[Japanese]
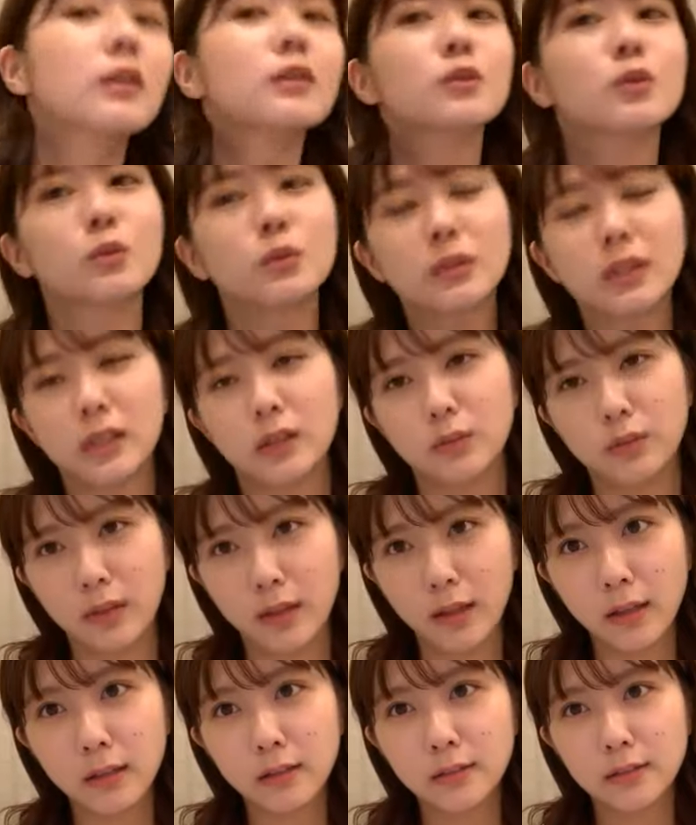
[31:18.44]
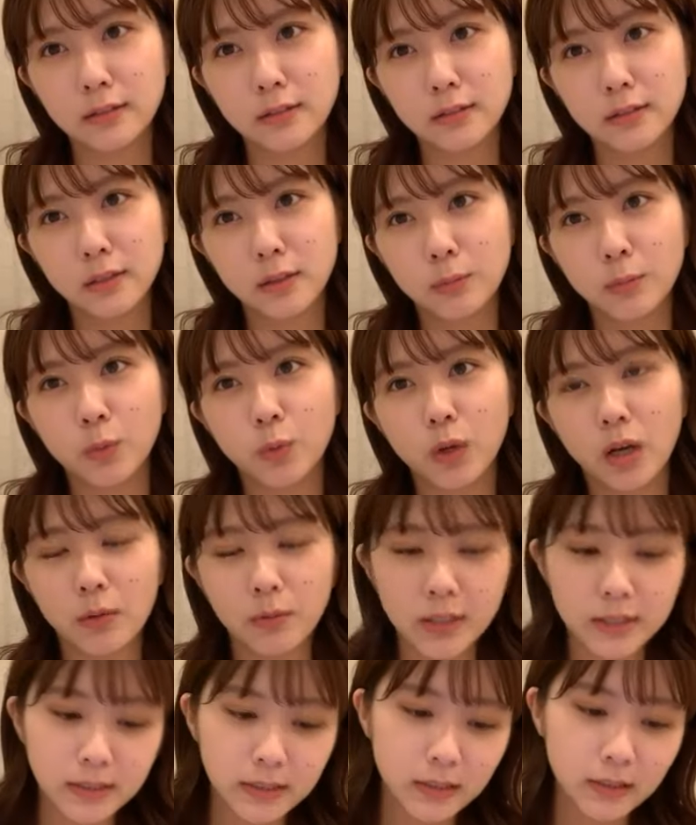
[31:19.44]
そうだよねもう変
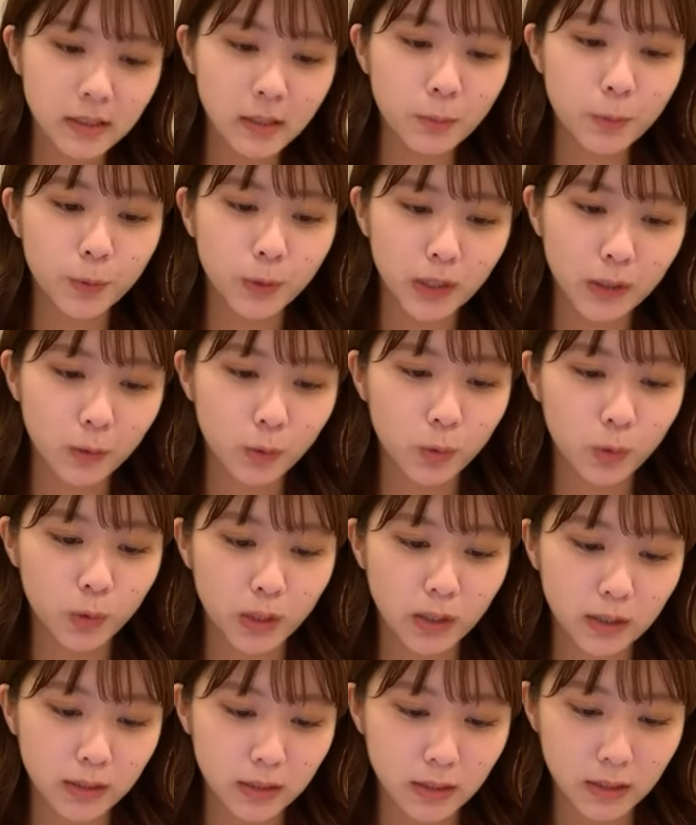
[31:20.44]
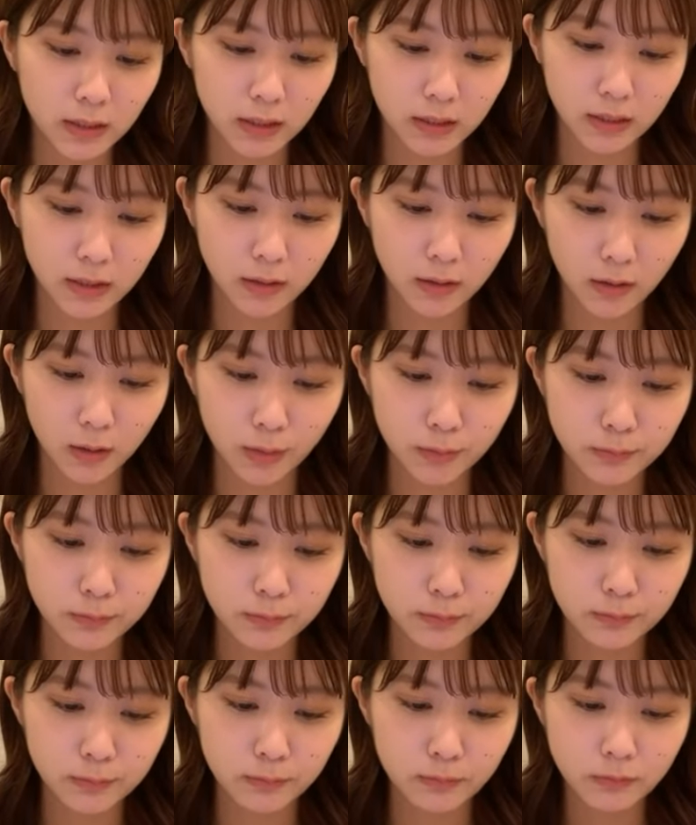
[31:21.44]
わっちゃったもんねコロナが出てきてから
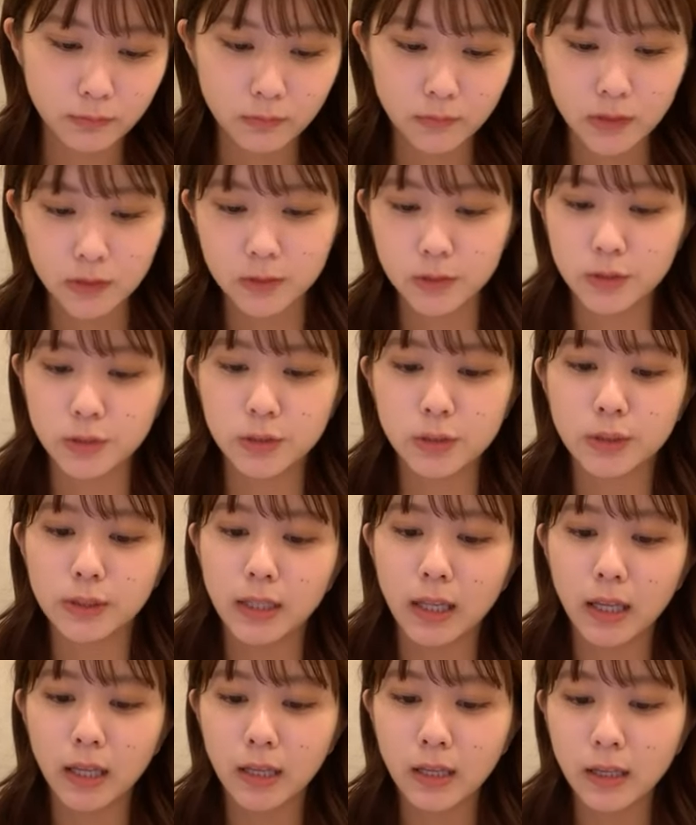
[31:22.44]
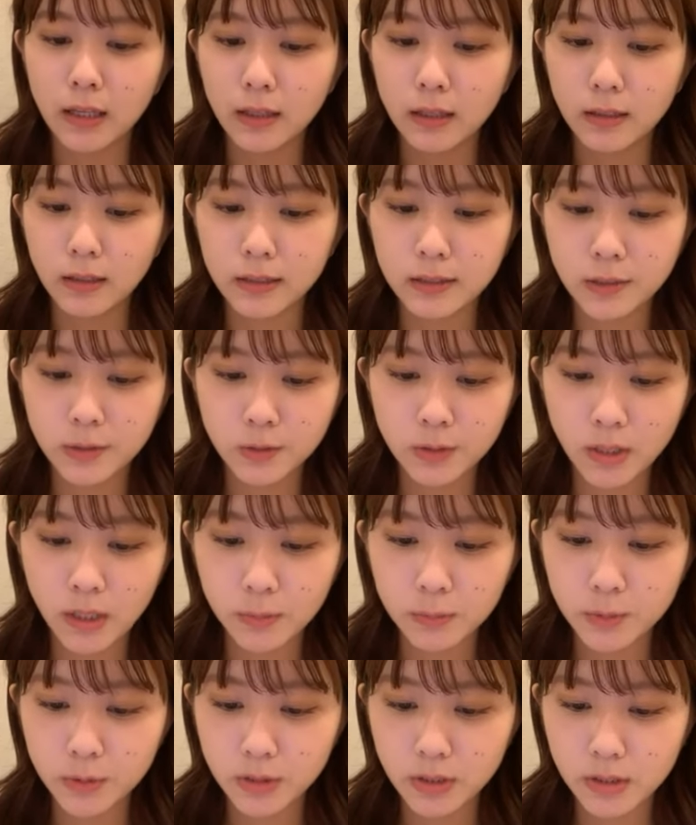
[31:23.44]
続いて
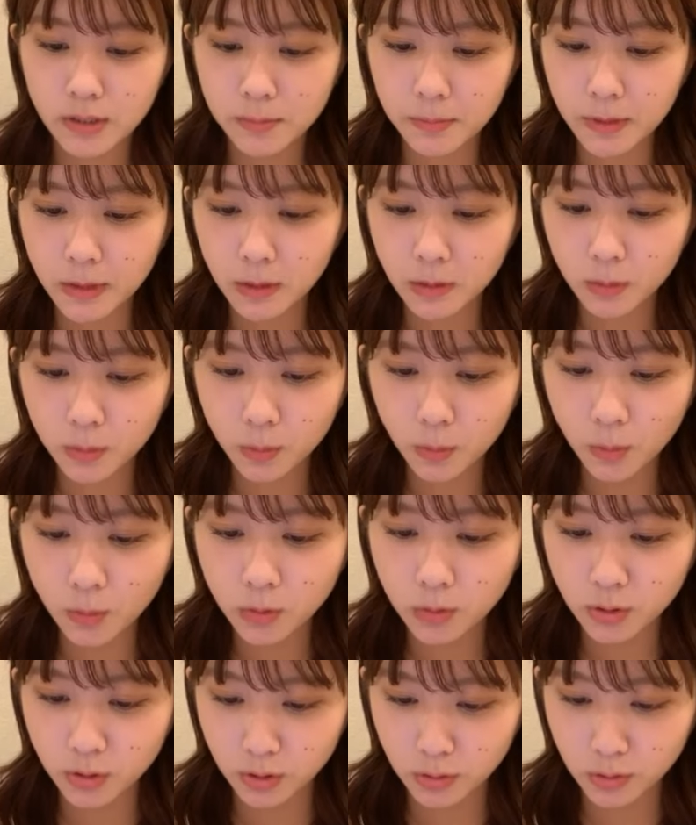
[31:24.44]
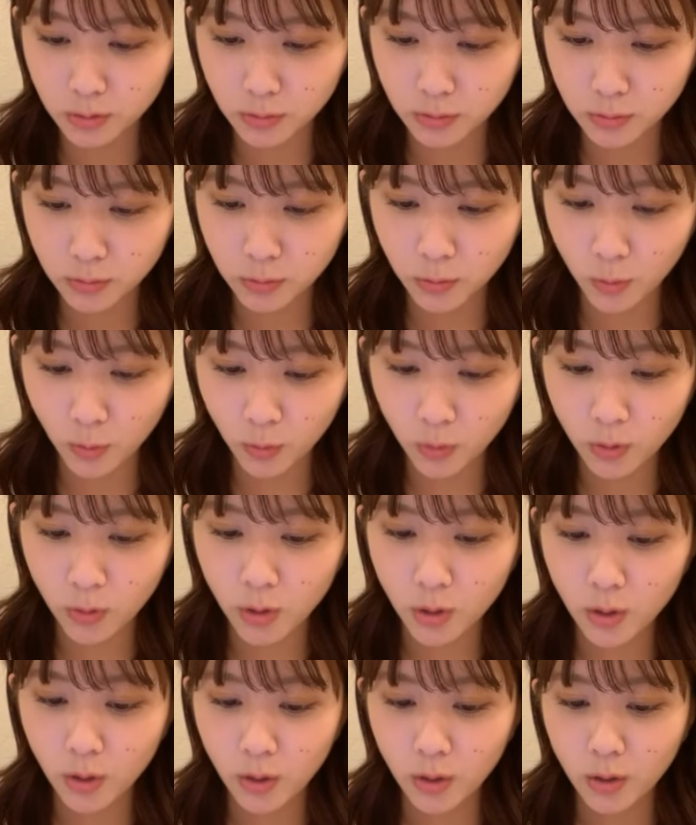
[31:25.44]
ラジオネームシビコングウホ
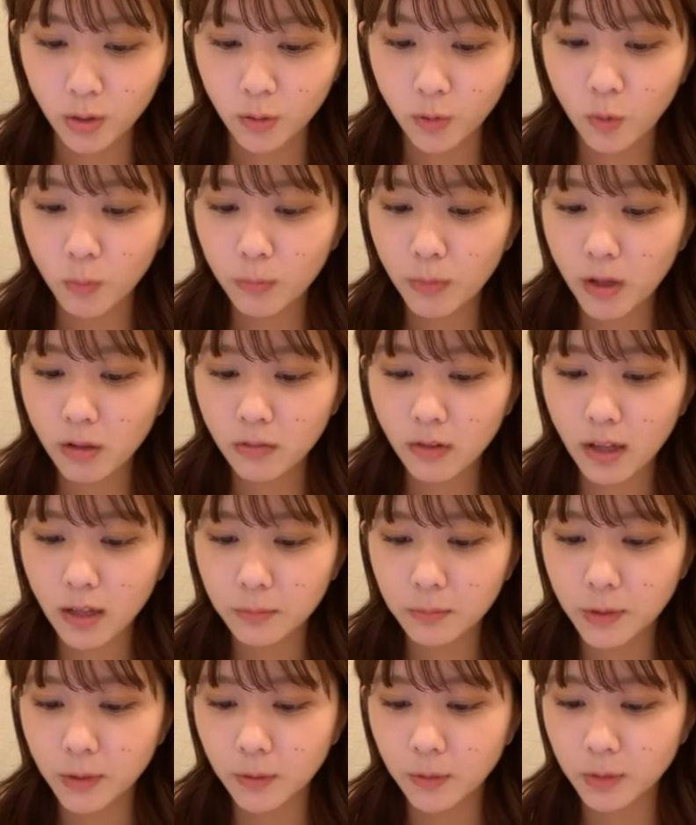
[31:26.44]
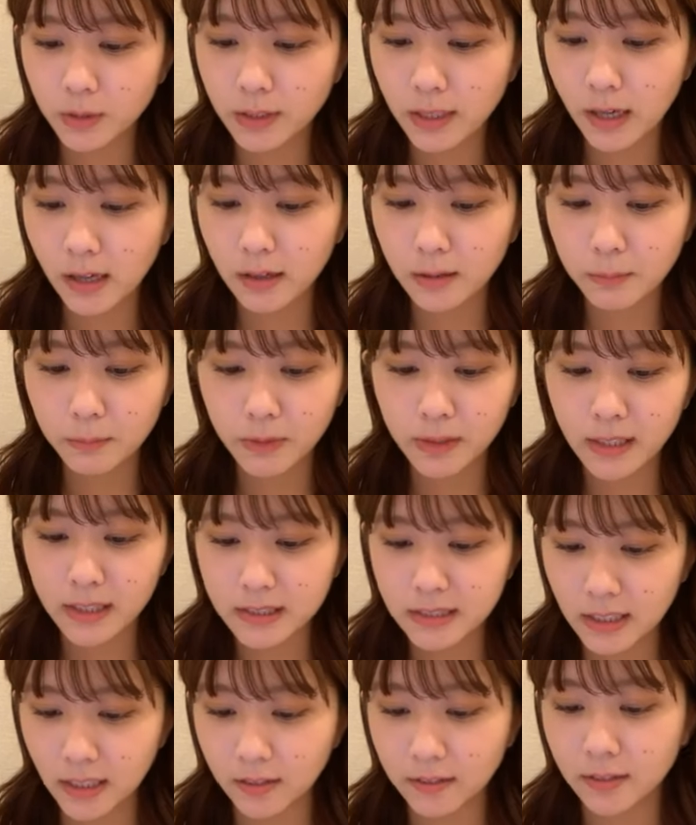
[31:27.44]
こんばんはみおいやマリア
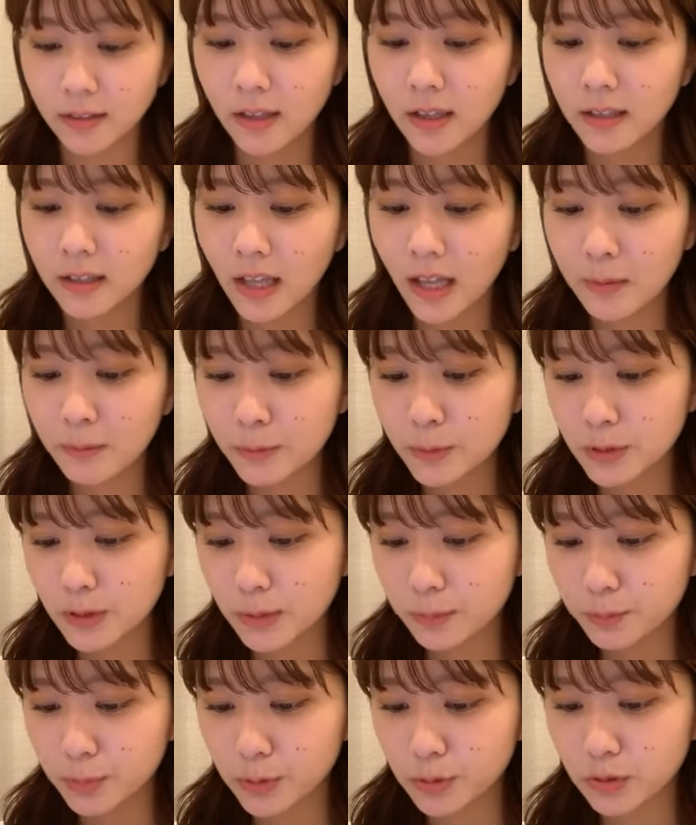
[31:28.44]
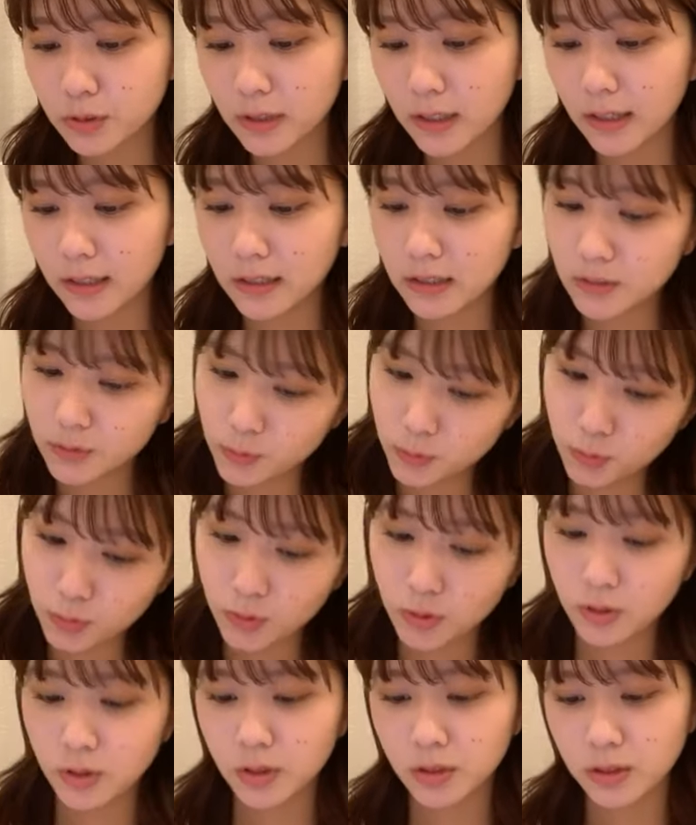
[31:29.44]
ちゃんタイムスリップするならいつ
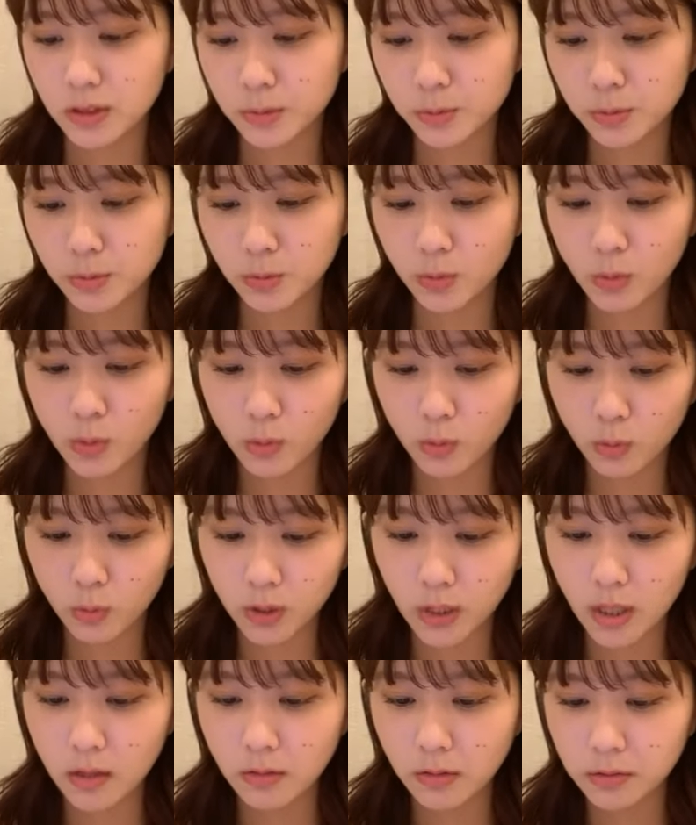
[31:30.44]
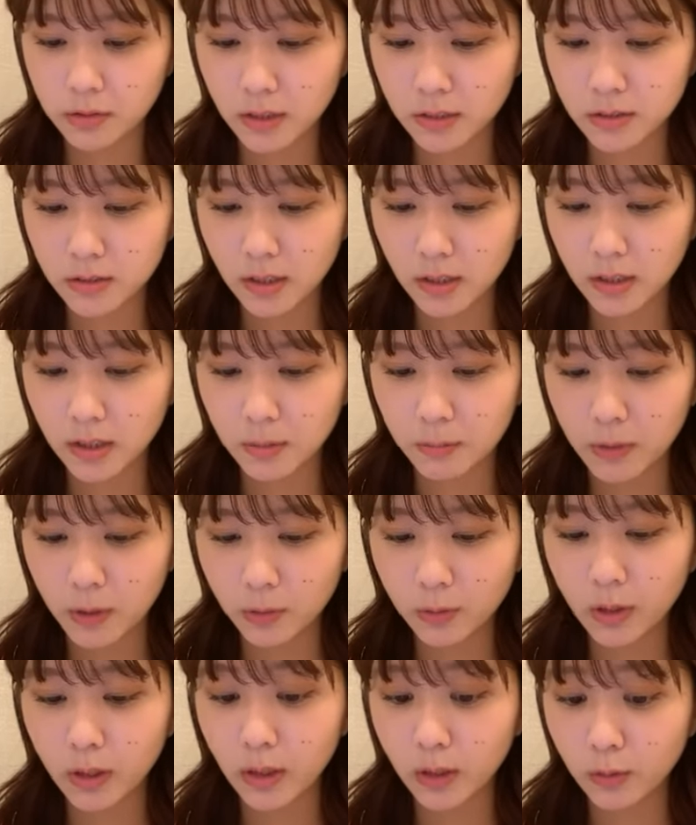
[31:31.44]
自分の答えは2つあって迷っ
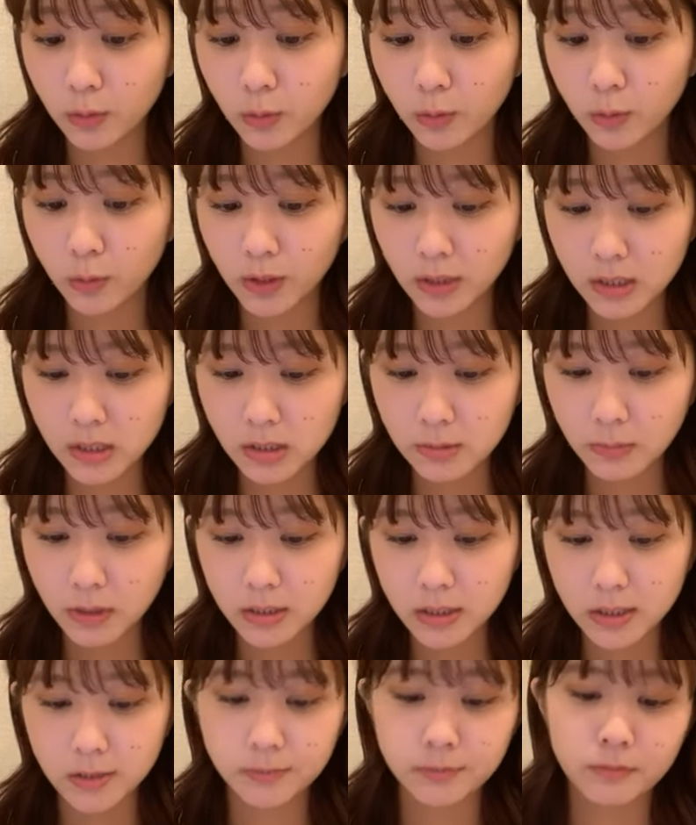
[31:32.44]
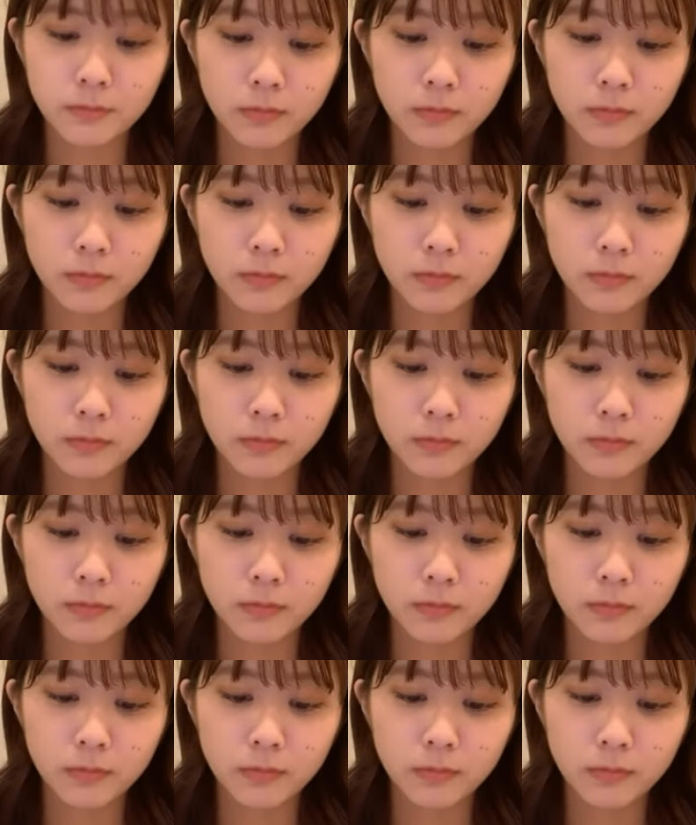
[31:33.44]
たけどこれにします